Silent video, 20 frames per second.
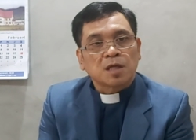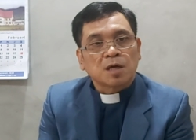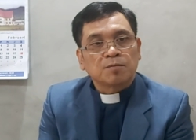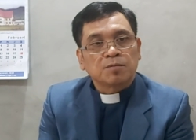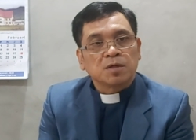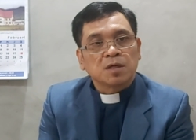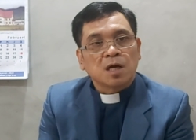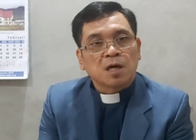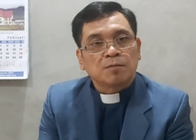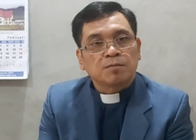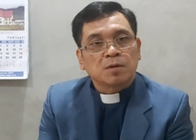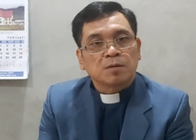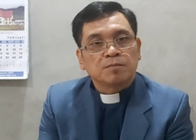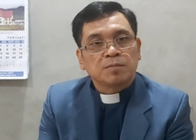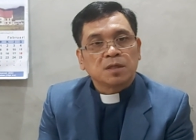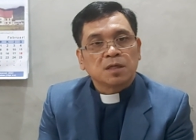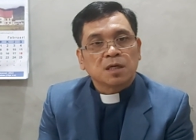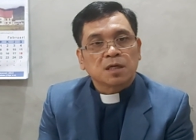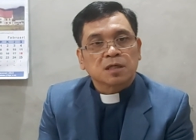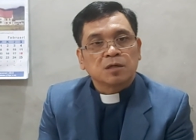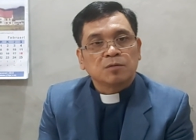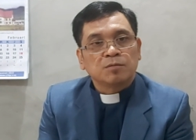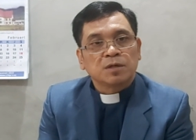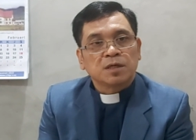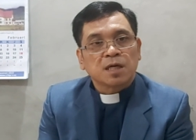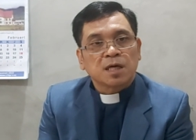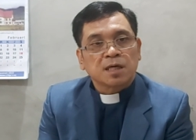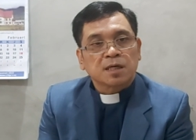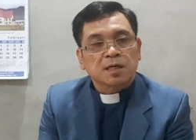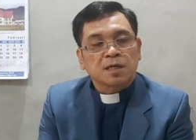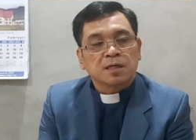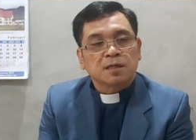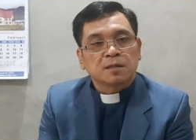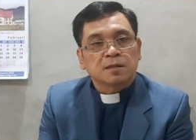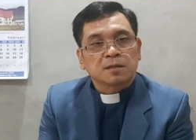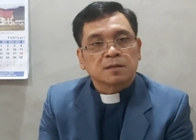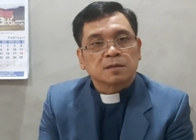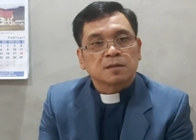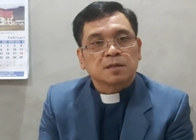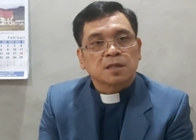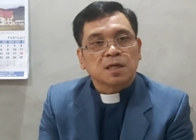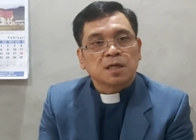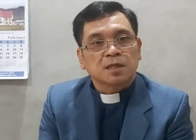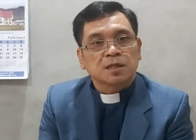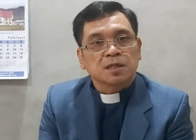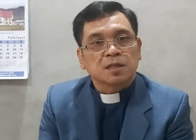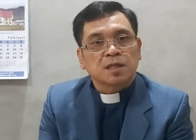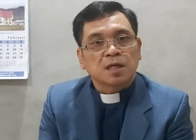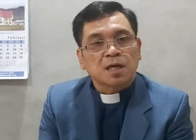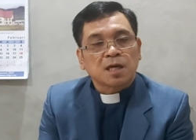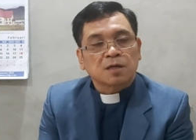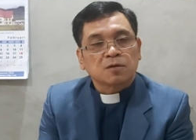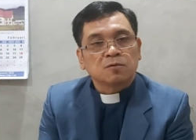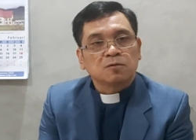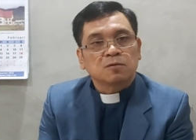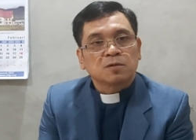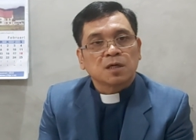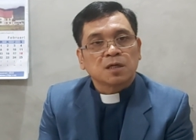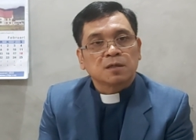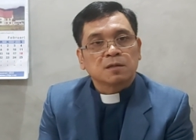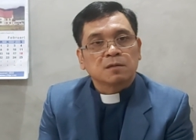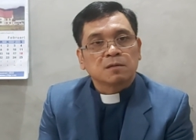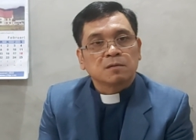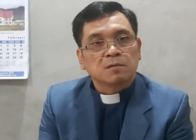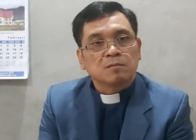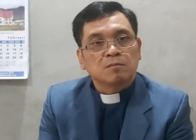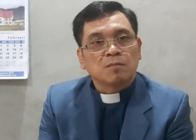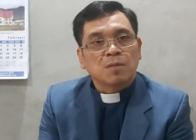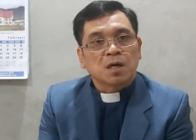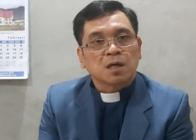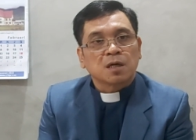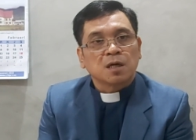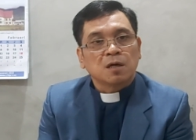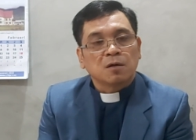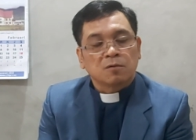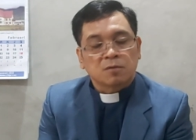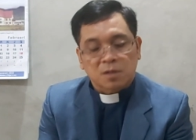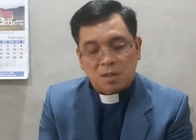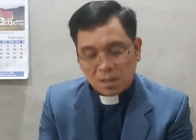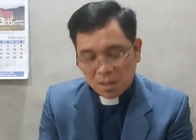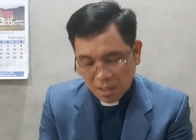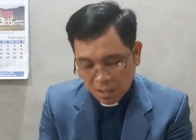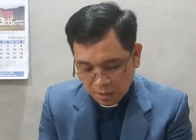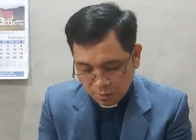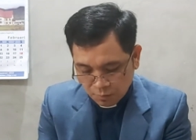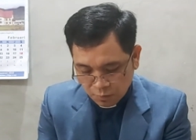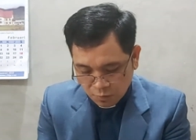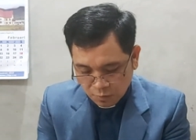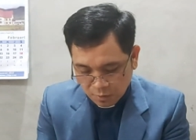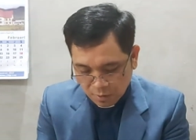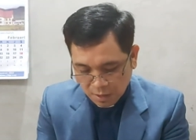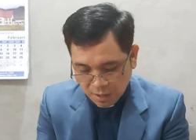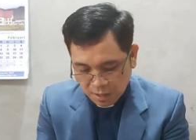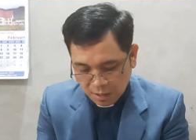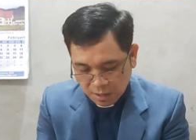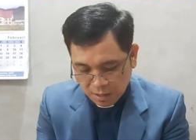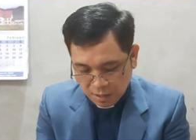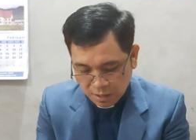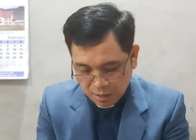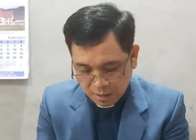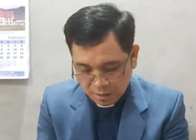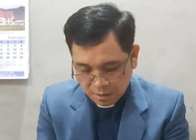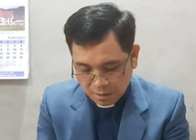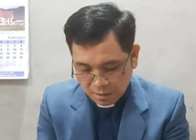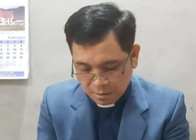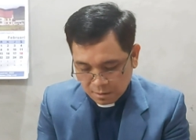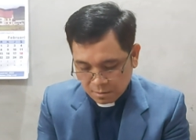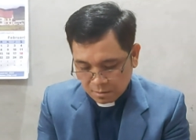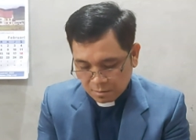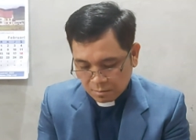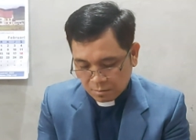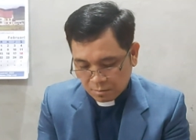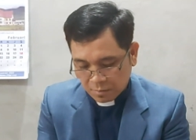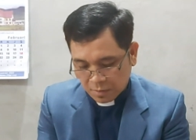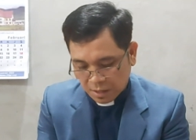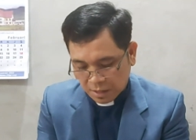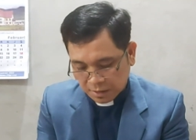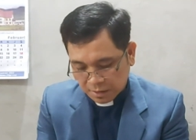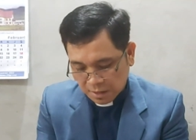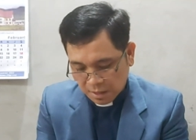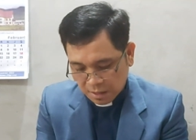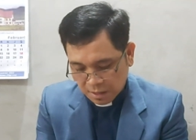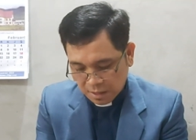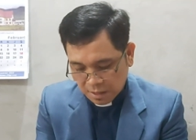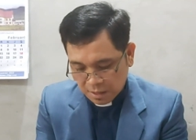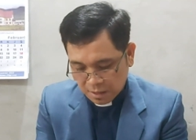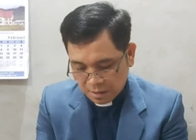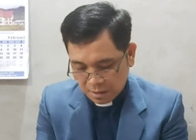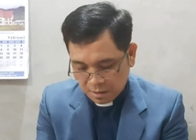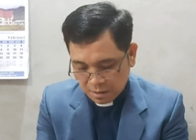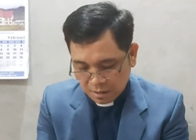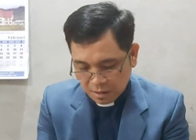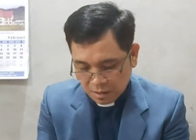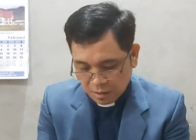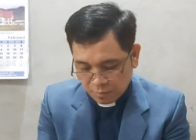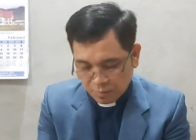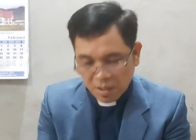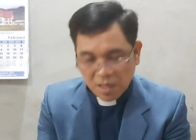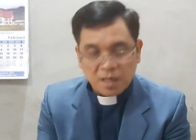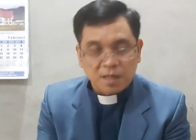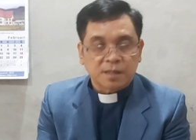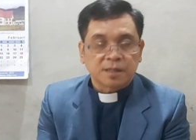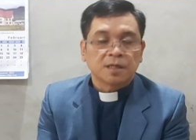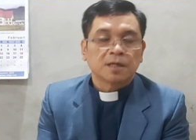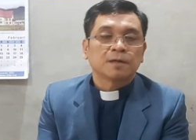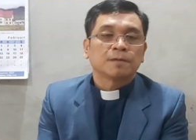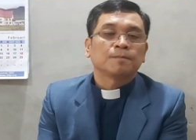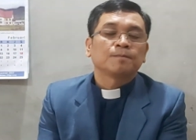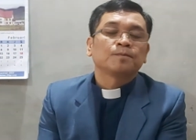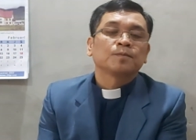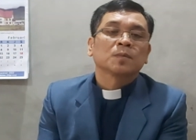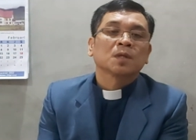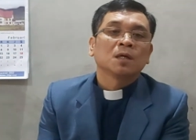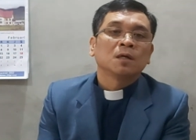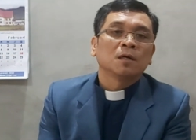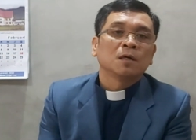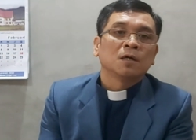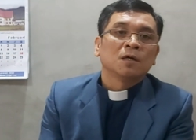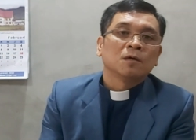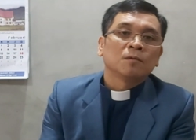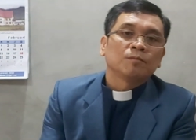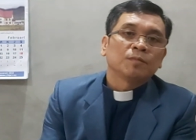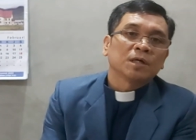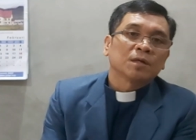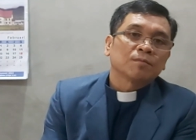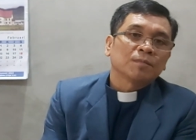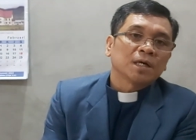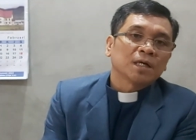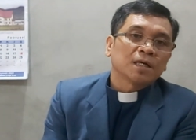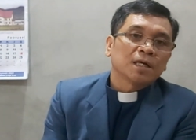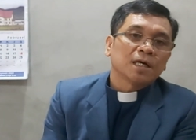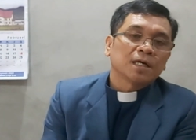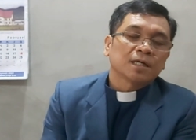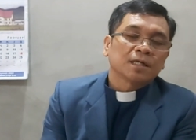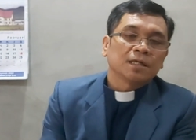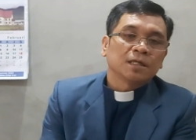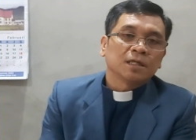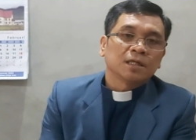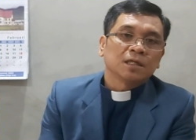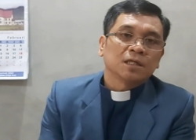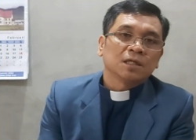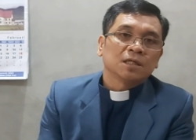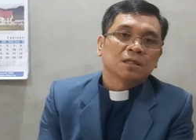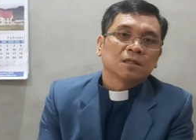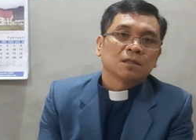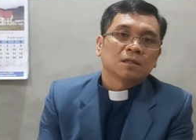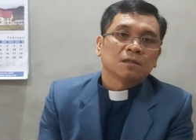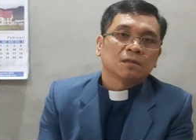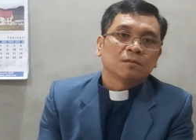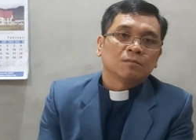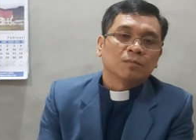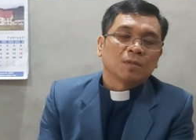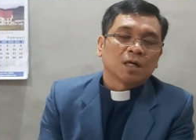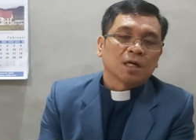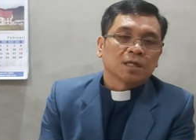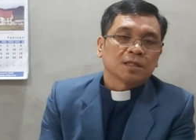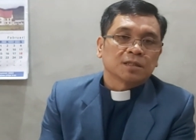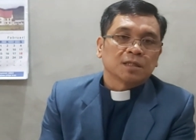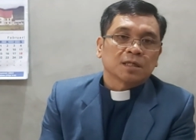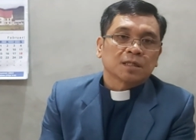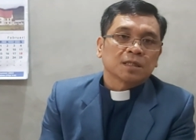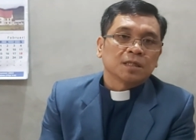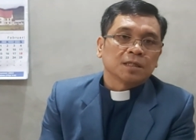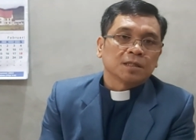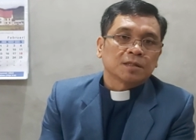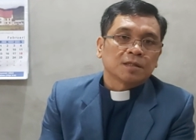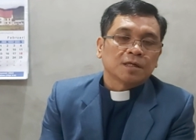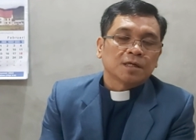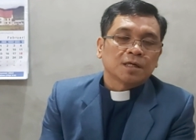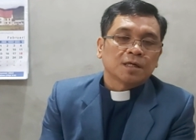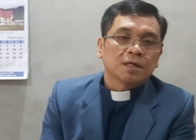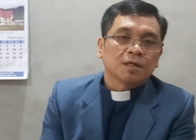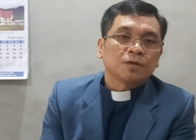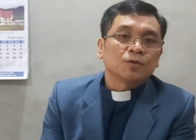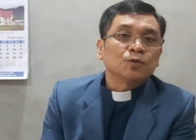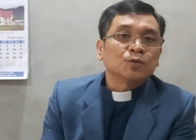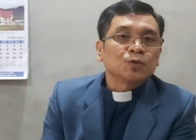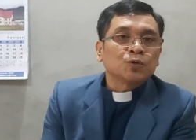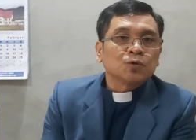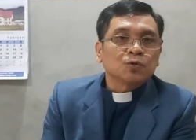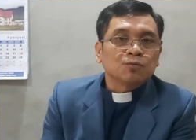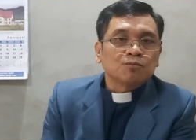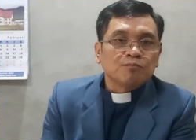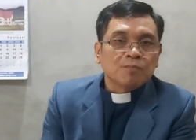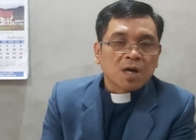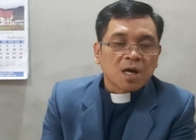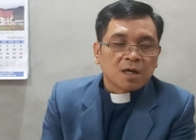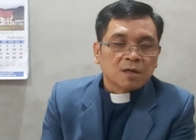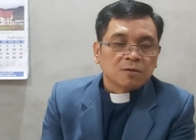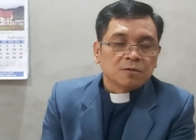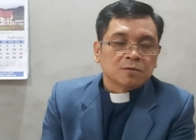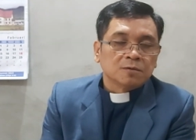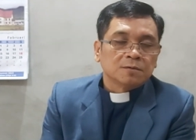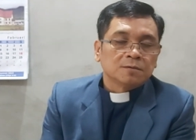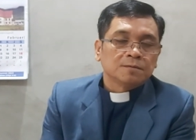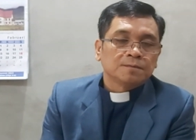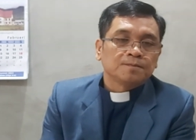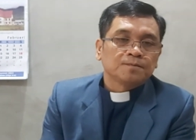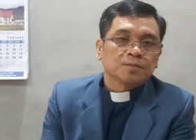Tapi apabila kebenaran telah kita lakukan, maka orang lain pun akan merasakan kebahagiaan. Firman hari ini mengajak kita untuk mau